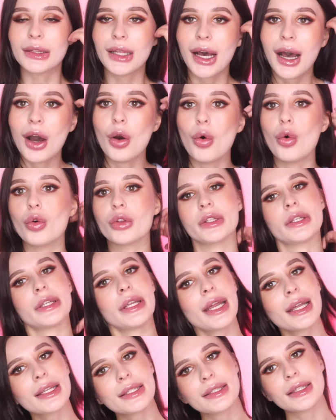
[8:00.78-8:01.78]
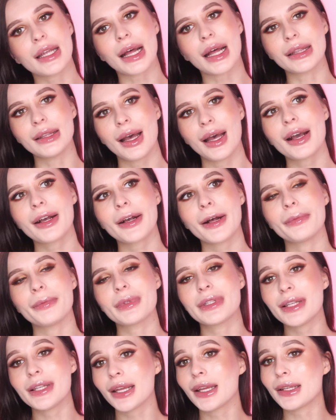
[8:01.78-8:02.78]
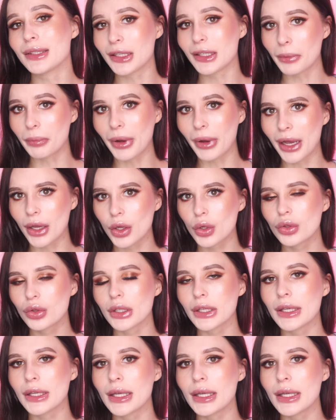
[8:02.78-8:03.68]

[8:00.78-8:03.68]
да, он есть, однако тени залипают,